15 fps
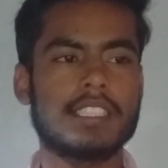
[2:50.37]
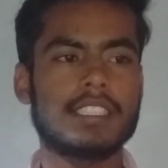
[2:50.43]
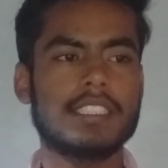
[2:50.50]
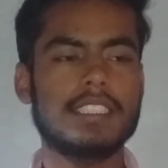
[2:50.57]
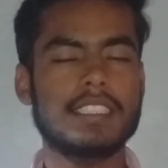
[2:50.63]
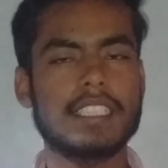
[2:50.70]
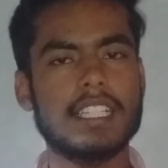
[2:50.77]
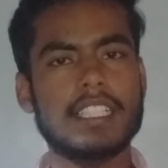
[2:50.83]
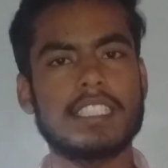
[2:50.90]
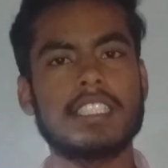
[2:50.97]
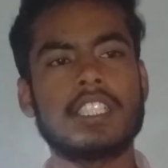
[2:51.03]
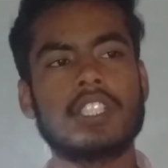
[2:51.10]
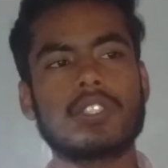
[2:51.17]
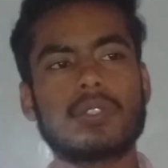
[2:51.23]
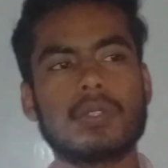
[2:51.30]
ठीक है
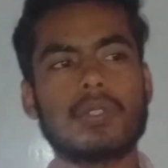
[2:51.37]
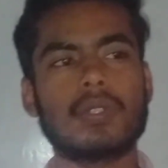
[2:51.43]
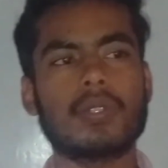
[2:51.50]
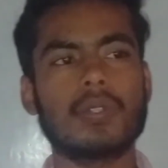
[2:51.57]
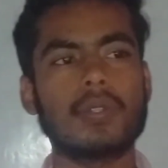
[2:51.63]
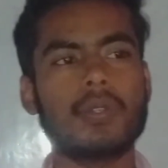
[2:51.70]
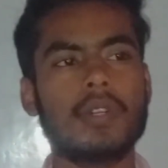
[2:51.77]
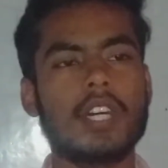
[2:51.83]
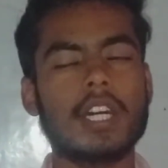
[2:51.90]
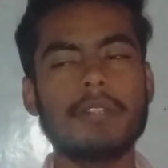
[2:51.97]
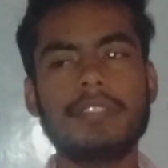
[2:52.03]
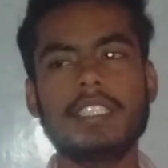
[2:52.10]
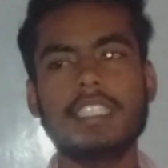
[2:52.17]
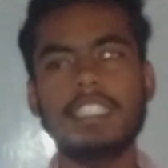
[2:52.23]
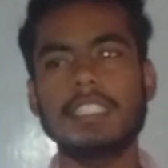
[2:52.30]
तो
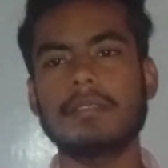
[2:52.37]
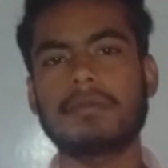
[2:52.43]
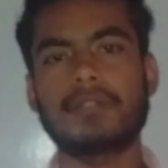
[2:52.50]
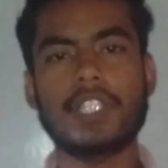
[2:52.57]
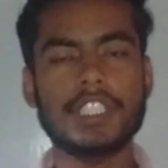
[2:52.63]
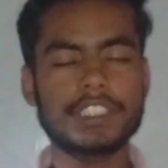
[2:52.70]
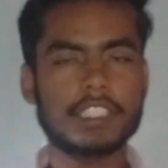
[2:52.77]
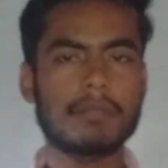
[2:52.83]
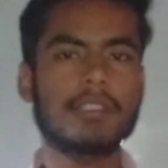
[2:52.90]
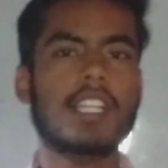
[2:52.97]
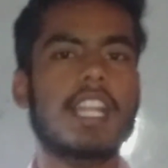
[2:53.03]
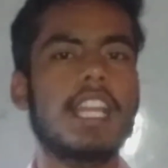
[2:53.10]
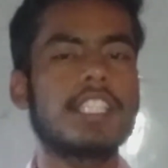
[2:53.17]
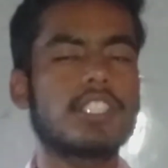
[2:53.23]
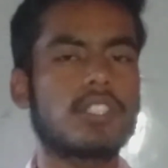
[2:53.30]
अभी फर्स्ट चैप्टर
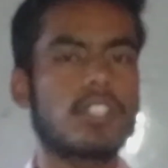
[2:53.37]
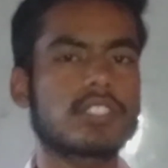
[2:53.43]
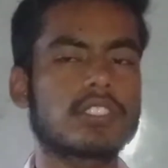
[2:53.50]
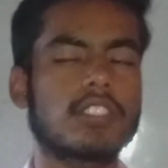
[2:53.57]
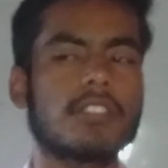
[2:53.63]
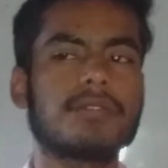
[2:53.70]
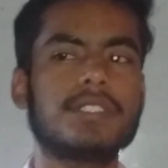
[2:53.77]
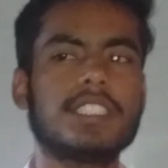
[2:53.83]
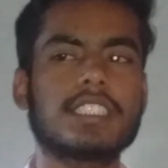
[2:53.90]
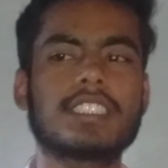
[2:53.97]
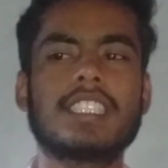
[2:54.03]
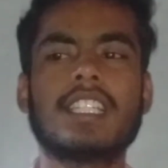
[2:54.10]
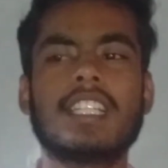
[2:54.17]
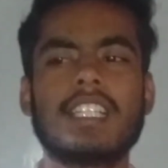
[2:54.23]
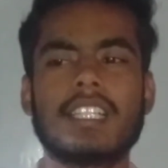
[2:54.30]
है इंट्रोडक्शन ऑफ फिजिक्स
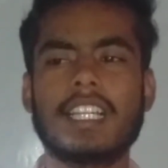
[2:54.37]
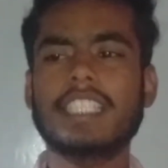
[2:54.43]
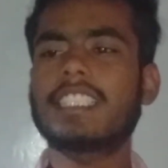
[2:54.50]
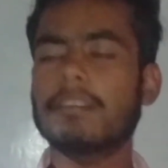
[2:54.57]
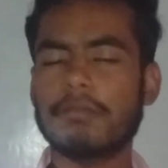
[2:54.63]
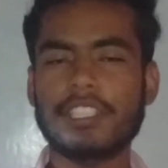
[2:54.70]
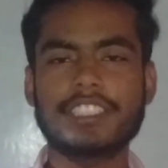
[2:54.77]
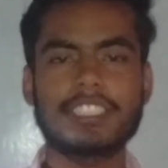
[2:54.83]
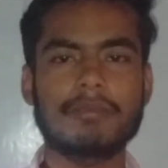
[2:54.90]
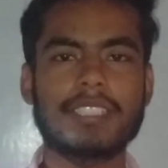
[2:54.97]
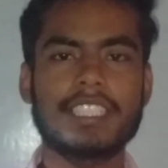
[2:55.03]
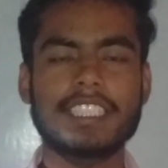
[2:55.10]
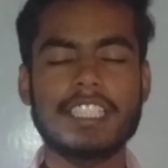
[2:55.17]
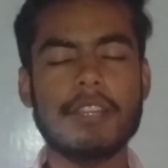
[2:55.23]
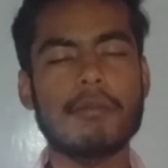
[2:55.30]
ऐसे फर्स्ट चैप्टर
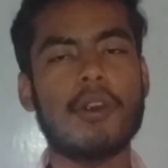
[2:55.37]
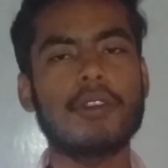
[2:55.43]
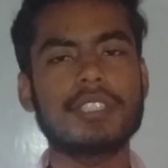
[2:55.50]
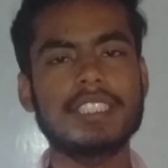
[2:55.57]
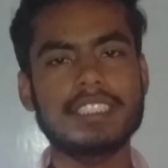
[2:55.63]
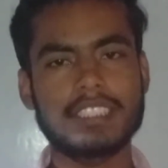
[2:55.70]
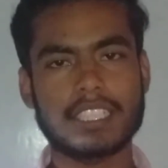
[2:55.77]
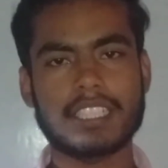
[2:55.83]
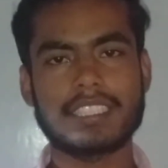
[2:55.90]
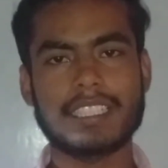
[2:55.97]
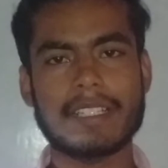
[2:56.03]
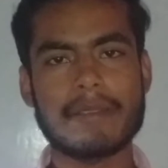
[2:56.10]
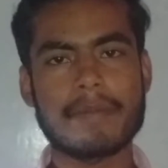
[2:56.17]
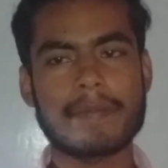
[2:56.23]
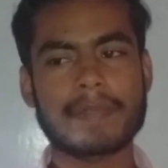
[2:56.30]
देखिए भौतिक जगत है